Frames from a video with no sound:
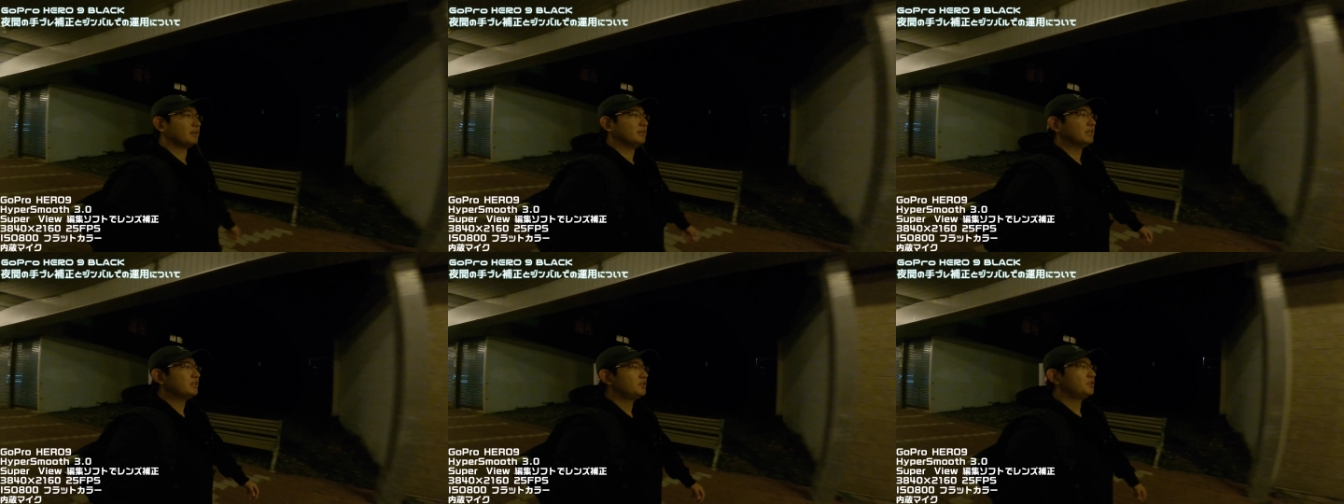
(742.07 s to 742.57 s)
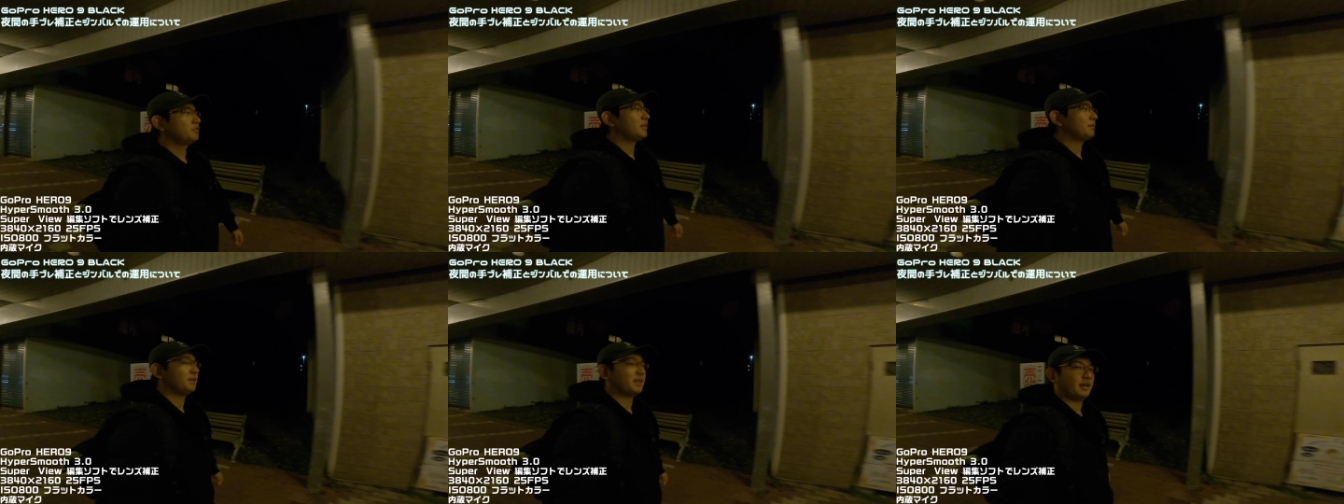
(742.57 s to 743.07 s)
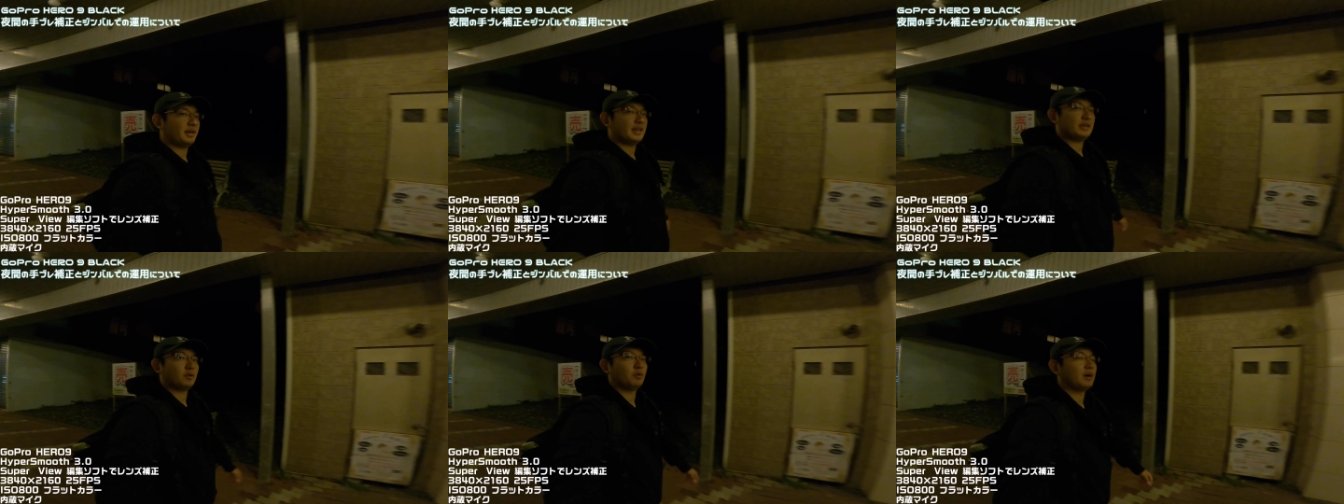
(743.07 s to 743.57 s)
日中でもね
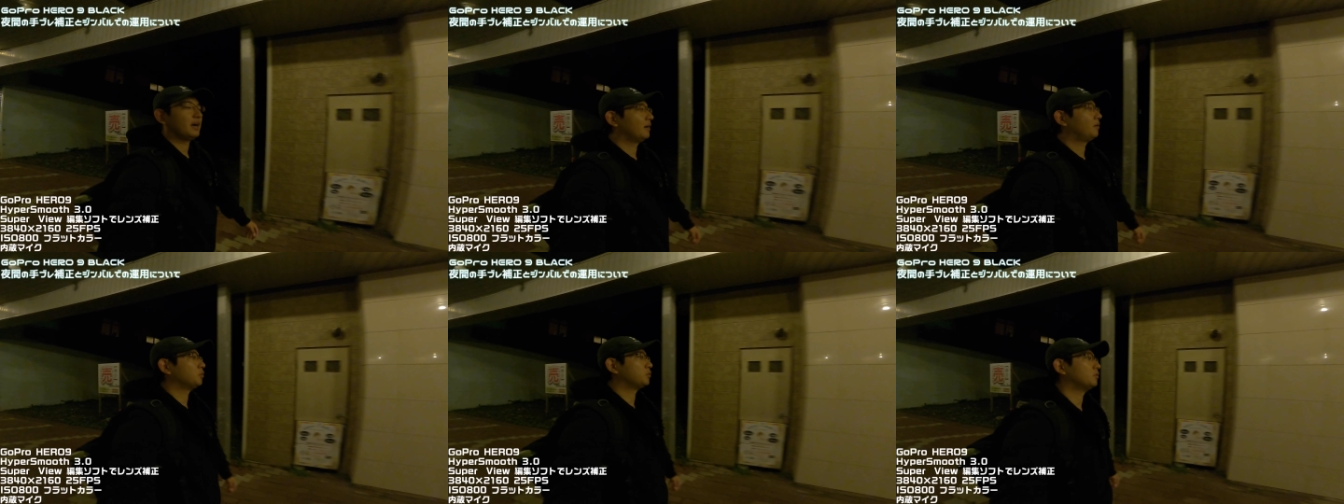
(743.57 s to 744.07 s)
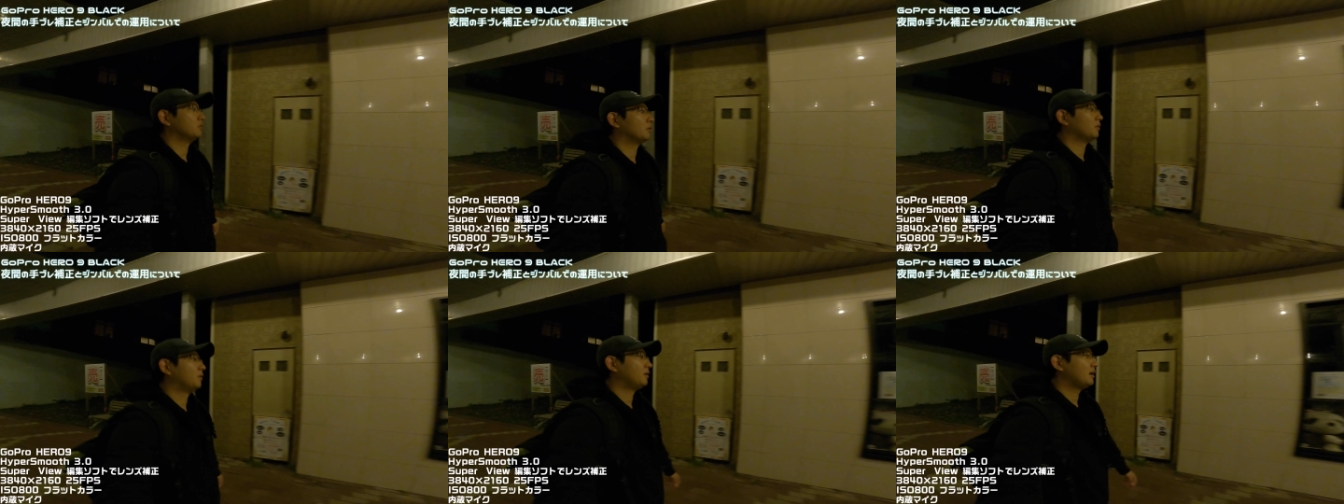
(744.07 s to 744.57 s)
人はほとんど